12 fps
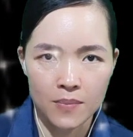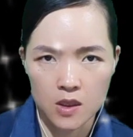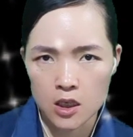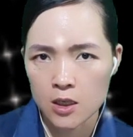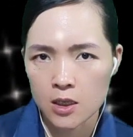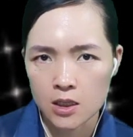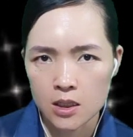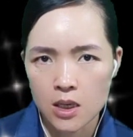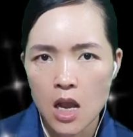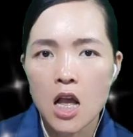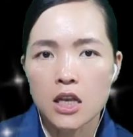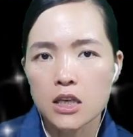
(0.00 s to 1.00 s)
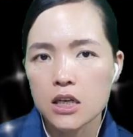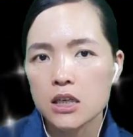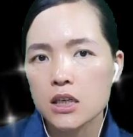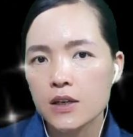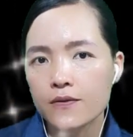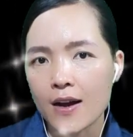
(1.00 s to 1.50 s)
trợ lực như
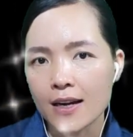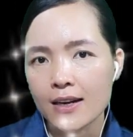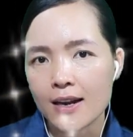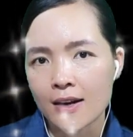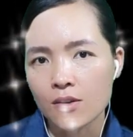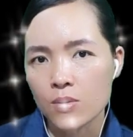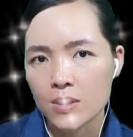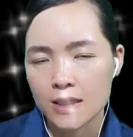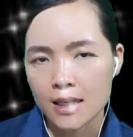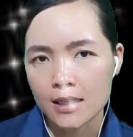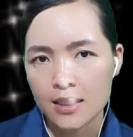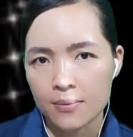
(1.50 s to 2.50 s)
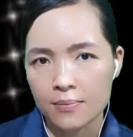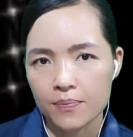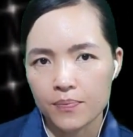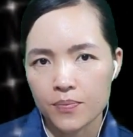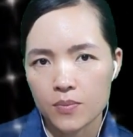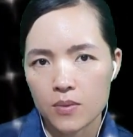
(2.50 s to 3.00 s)
phán đoán của Chánh Tổng.
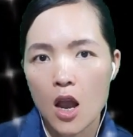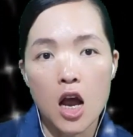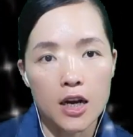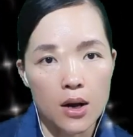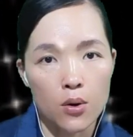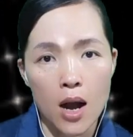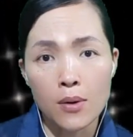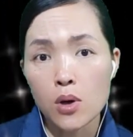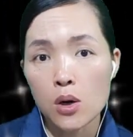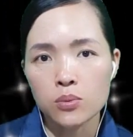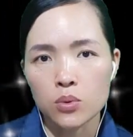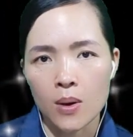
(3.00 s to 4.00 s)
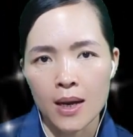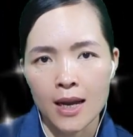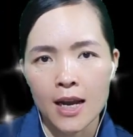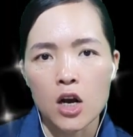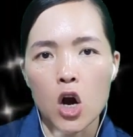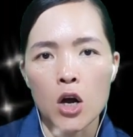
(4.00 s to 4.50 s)
Đầu óc ông Tuệ
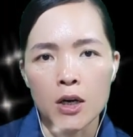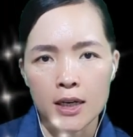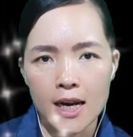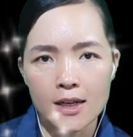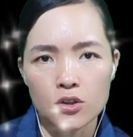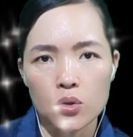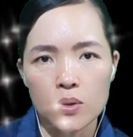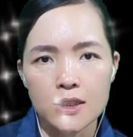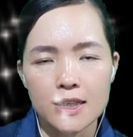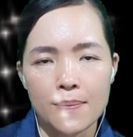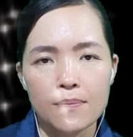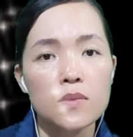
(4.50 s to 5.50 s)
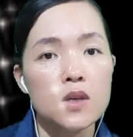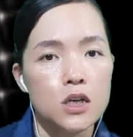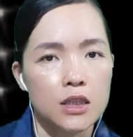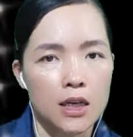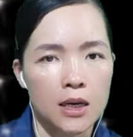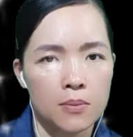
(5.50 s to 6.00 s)
còn đang rối rắm như
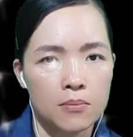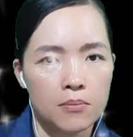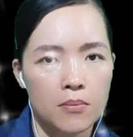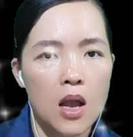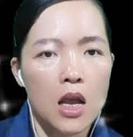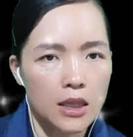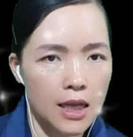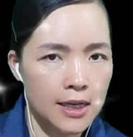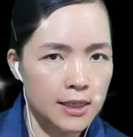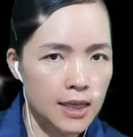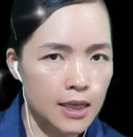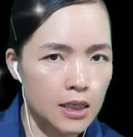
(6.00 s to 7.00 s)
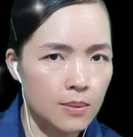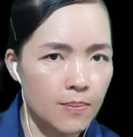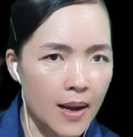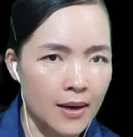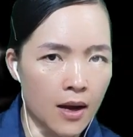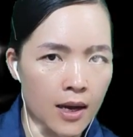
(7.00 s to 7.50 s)
tơ. Thầy Tín bèn
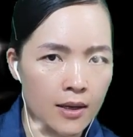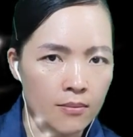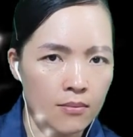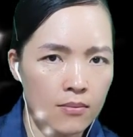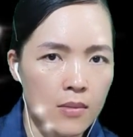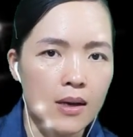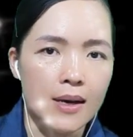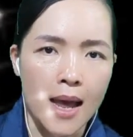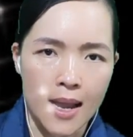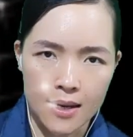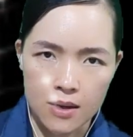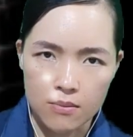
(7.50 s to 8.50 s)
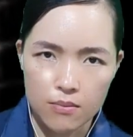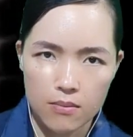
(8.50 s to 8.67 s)
hỏi, này,